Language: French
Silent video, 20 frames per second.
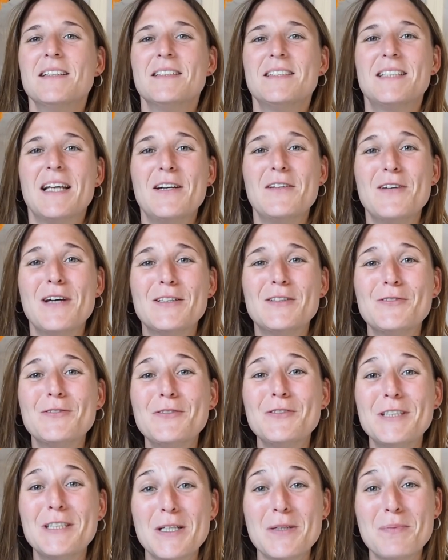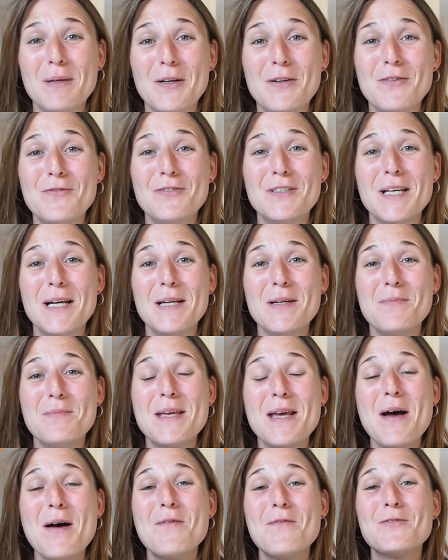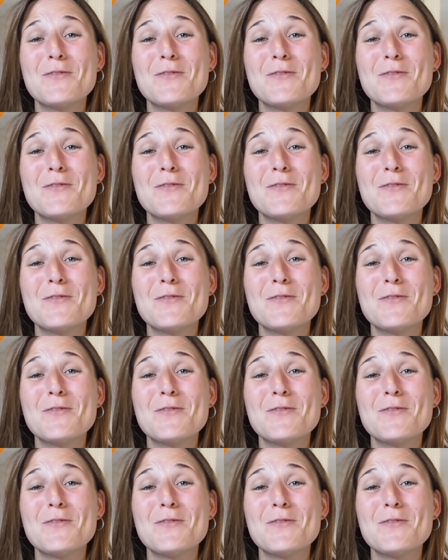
Salut à tous, j'espère que vous allez bien.